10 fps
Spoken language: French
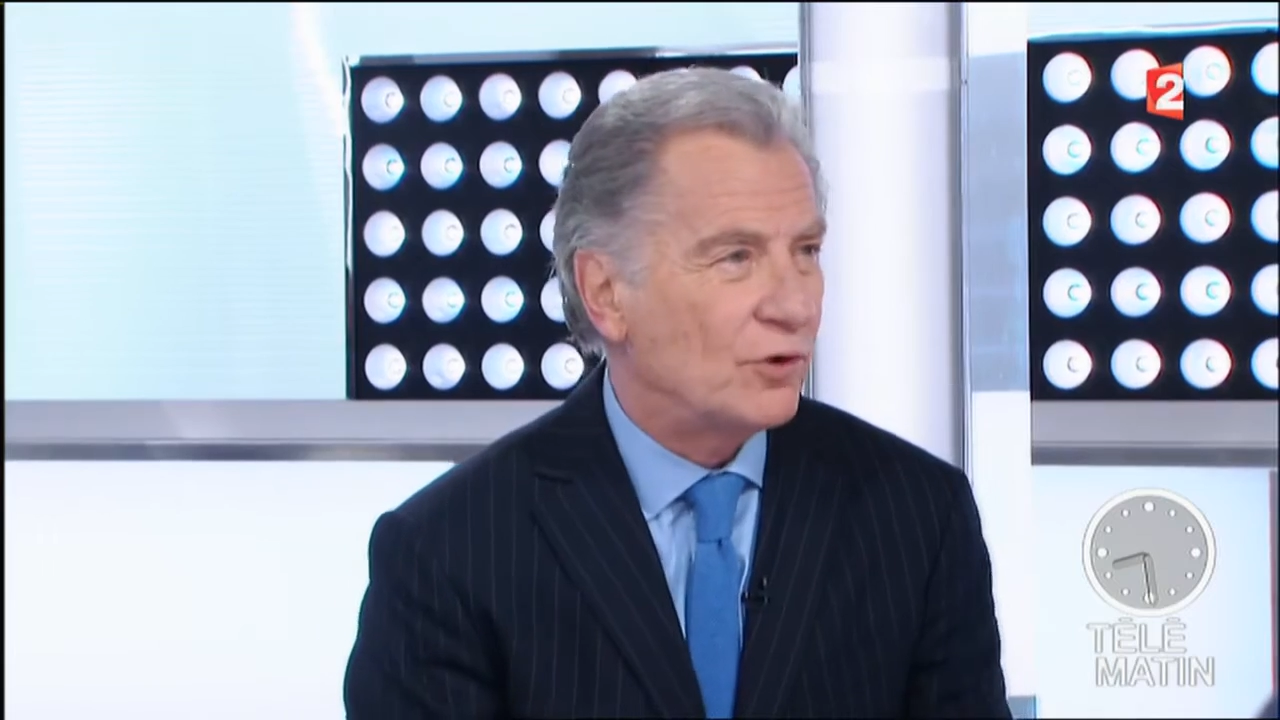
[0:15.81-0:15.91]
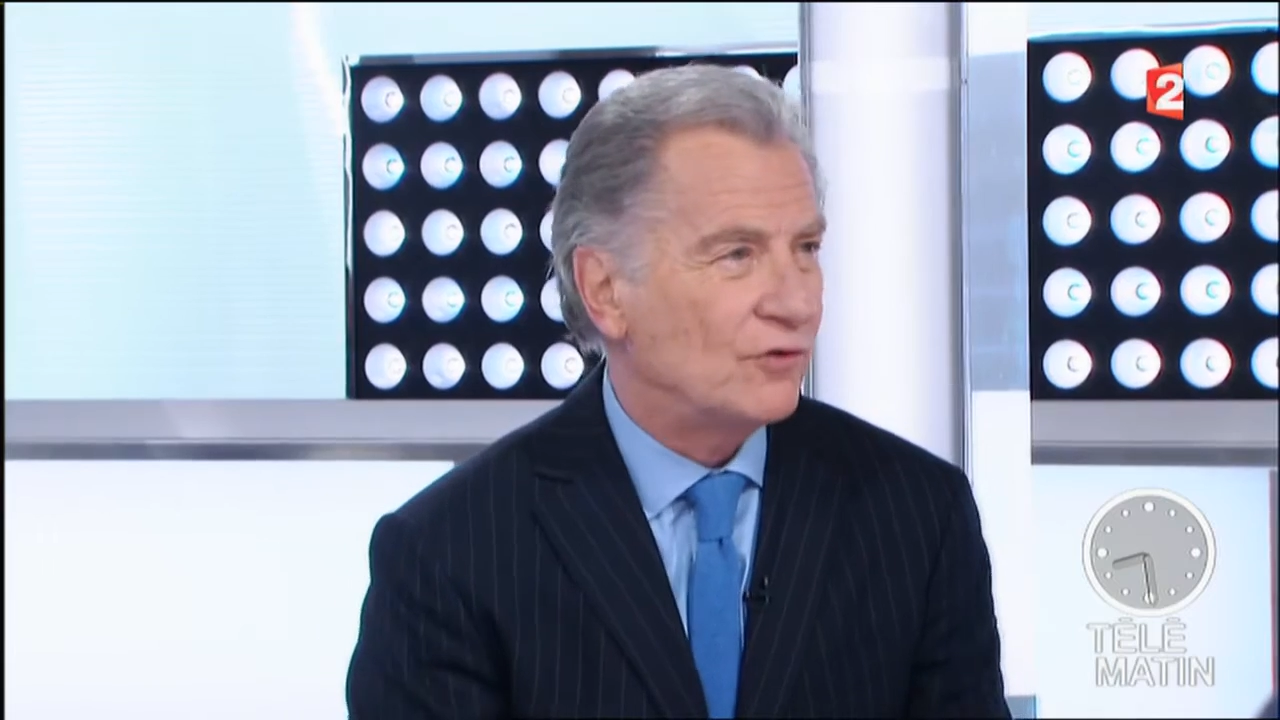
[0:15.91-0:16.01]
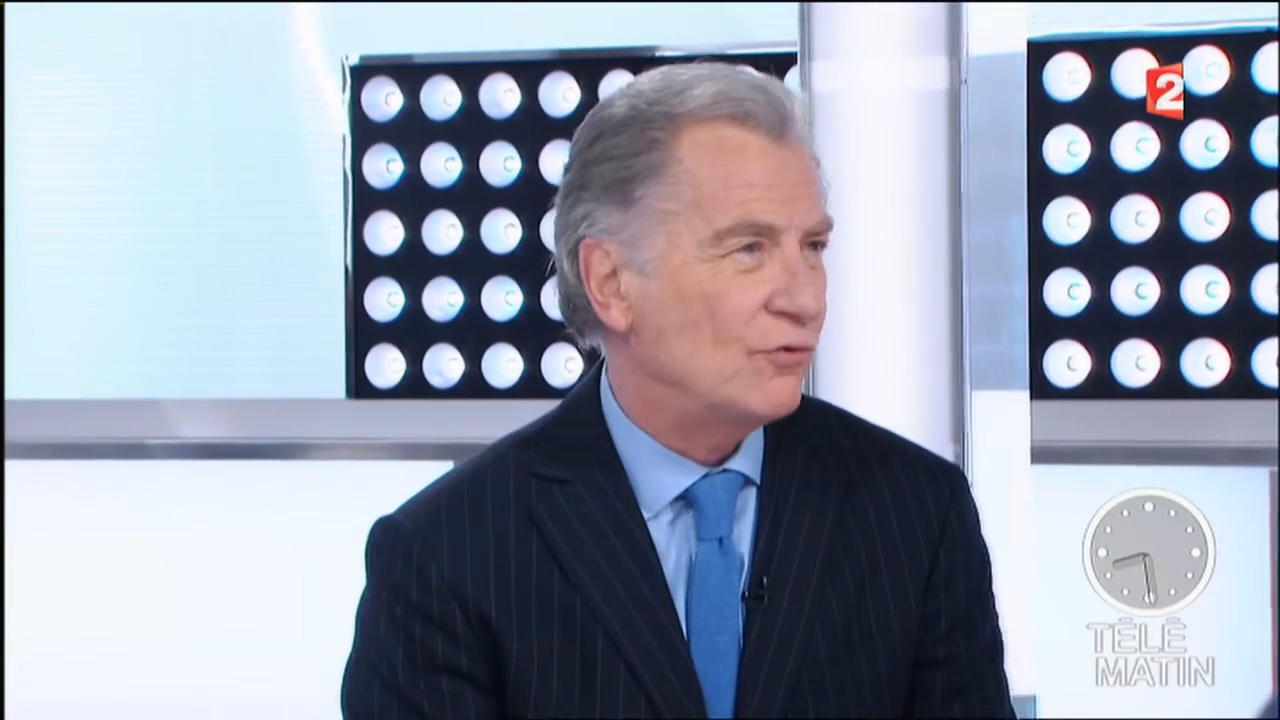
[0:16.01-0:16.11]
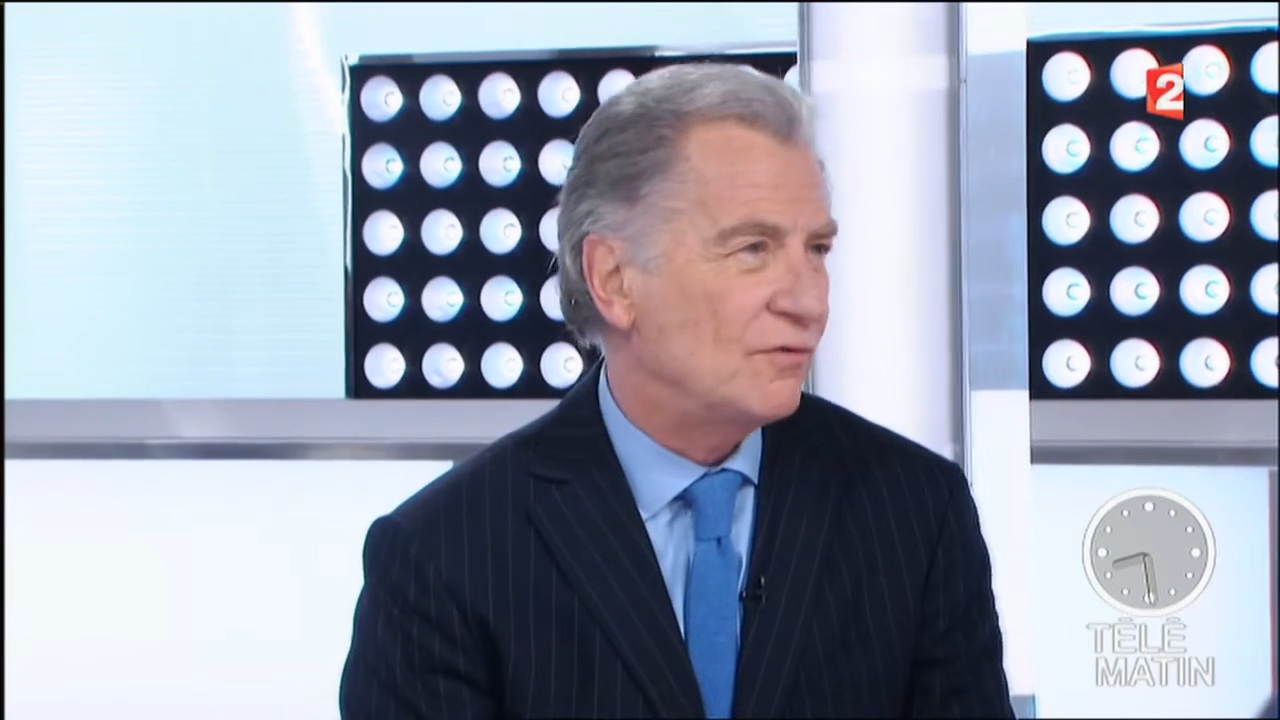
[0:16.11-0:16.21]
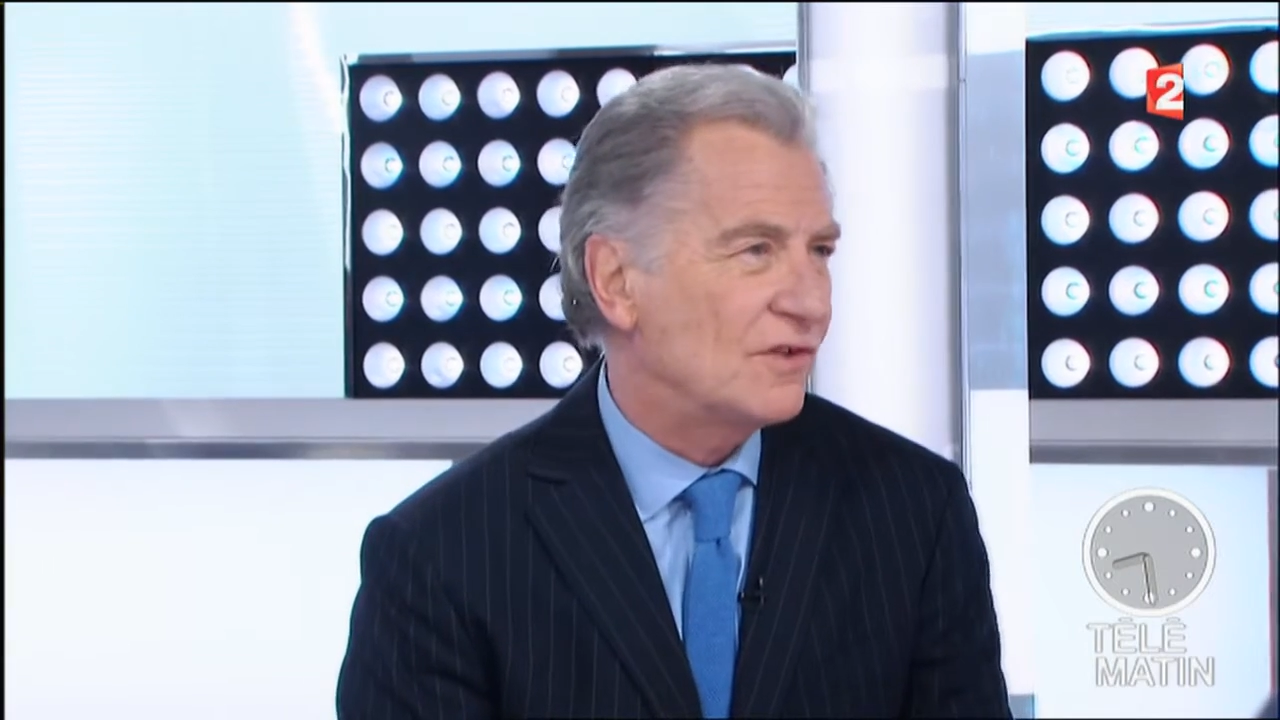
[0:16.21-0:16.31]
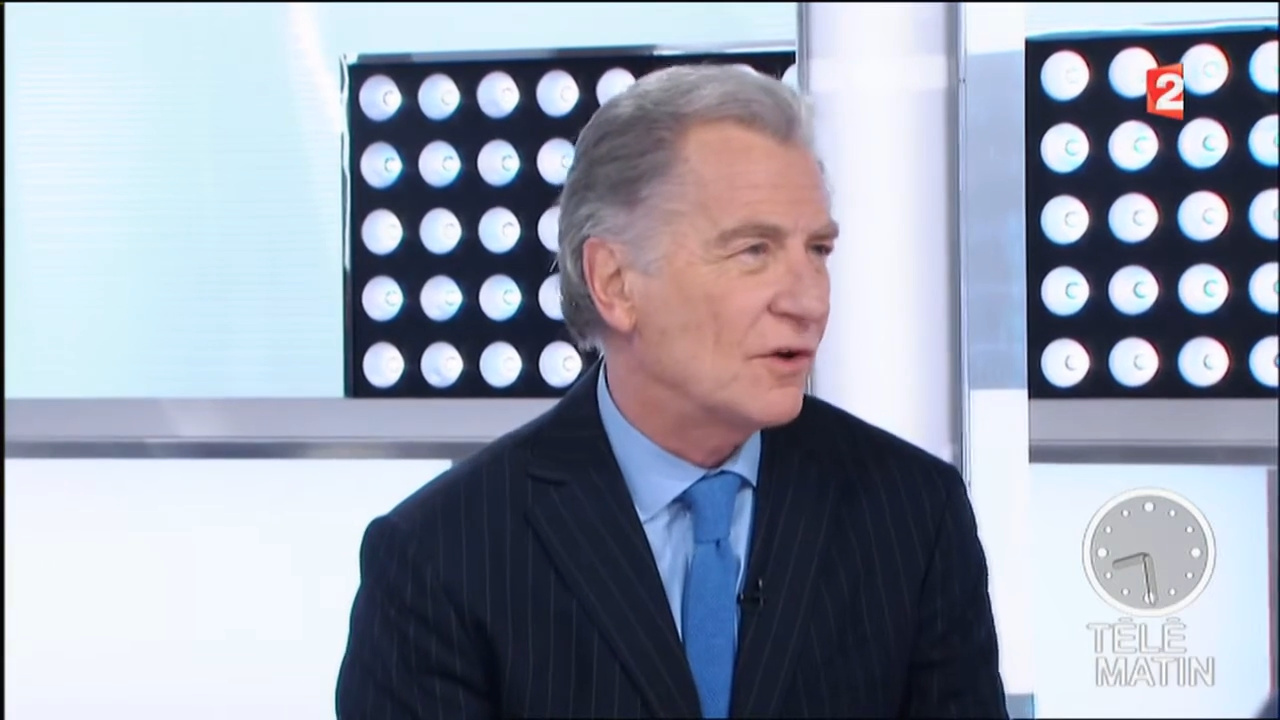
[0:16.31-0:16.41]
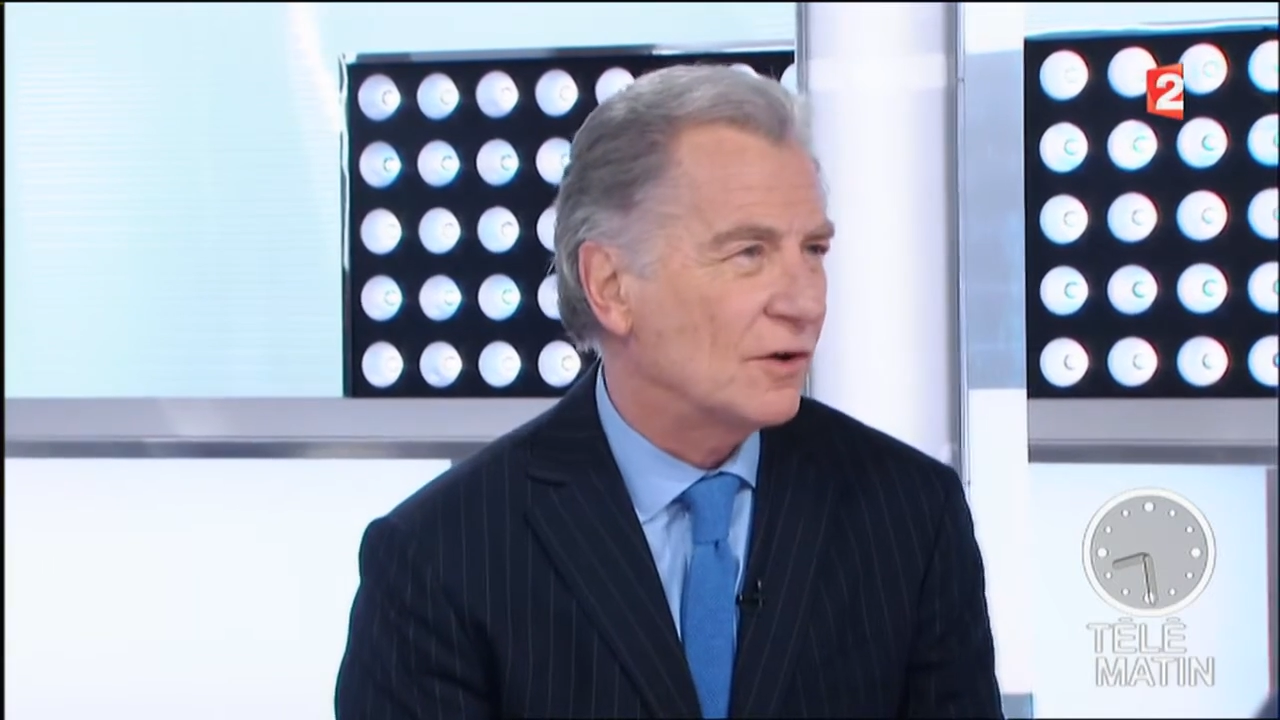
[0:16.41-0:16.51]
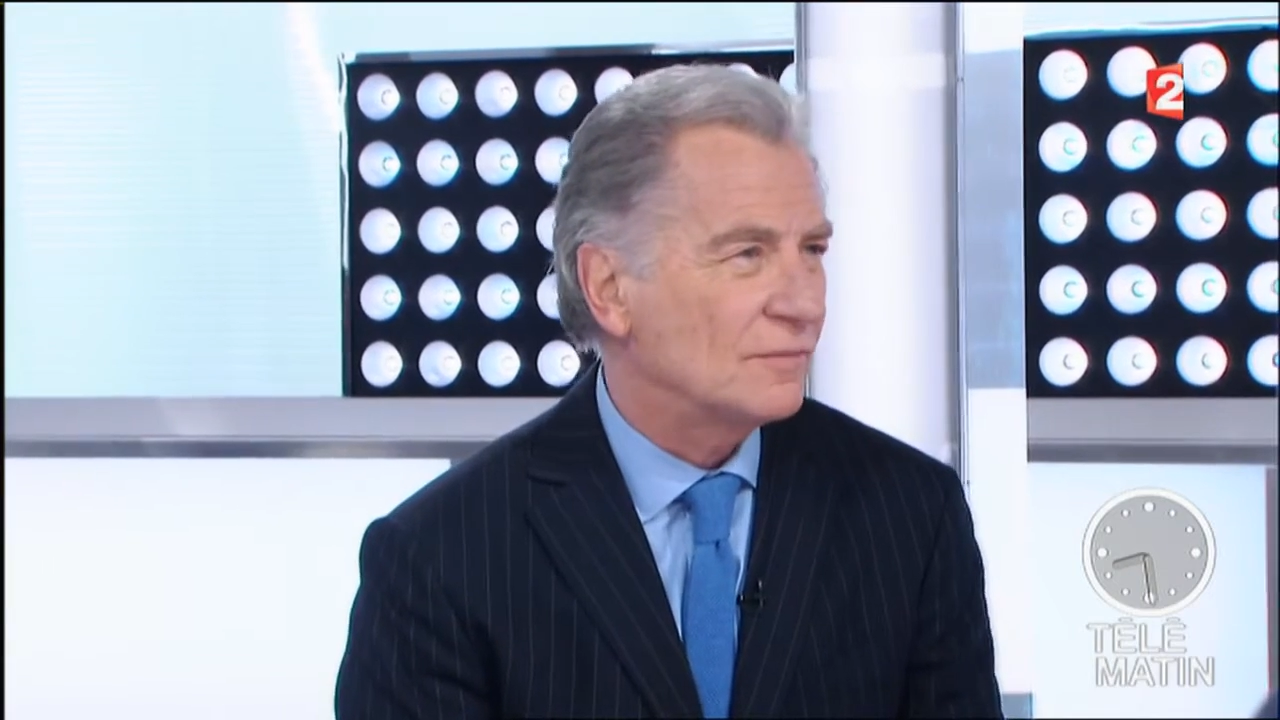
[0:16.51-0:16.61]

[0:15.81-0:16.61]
insuffisant. Hein.